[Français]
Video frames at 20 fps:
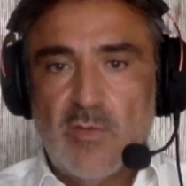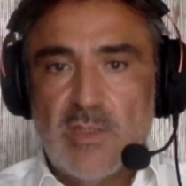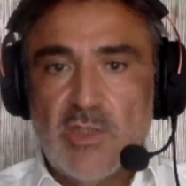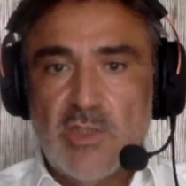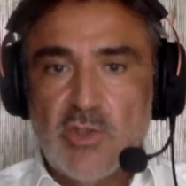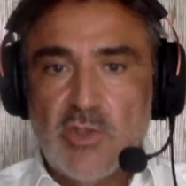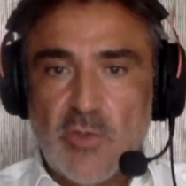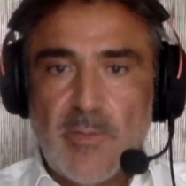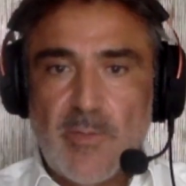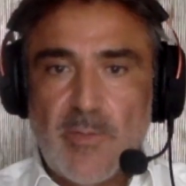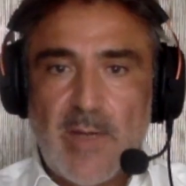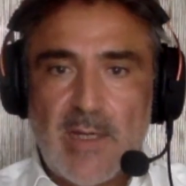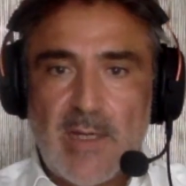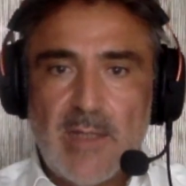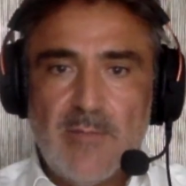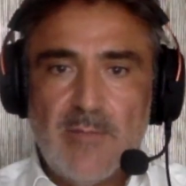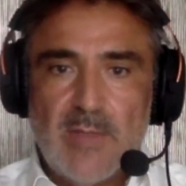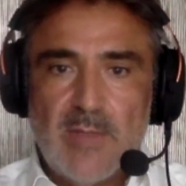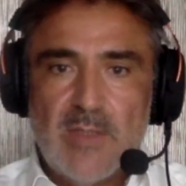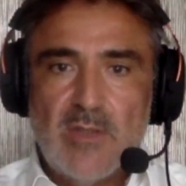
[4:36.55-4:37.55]
des Jeux
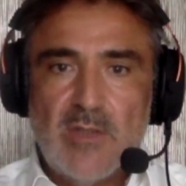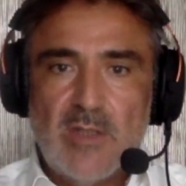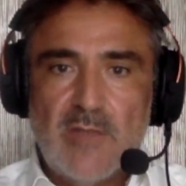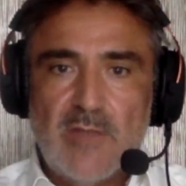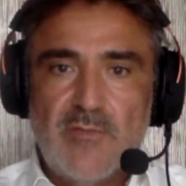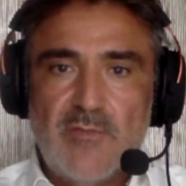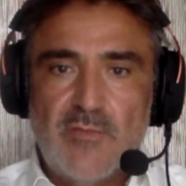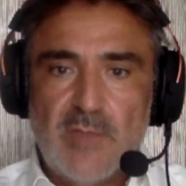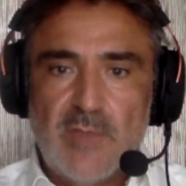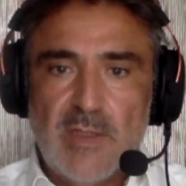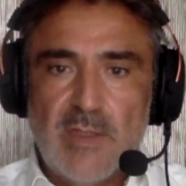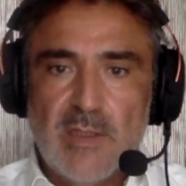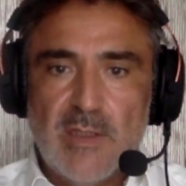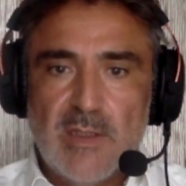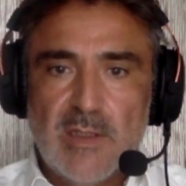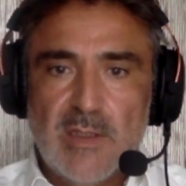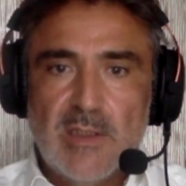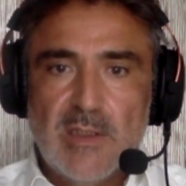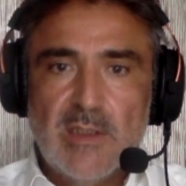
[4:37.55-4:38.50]
Paralympiques dans la foulée,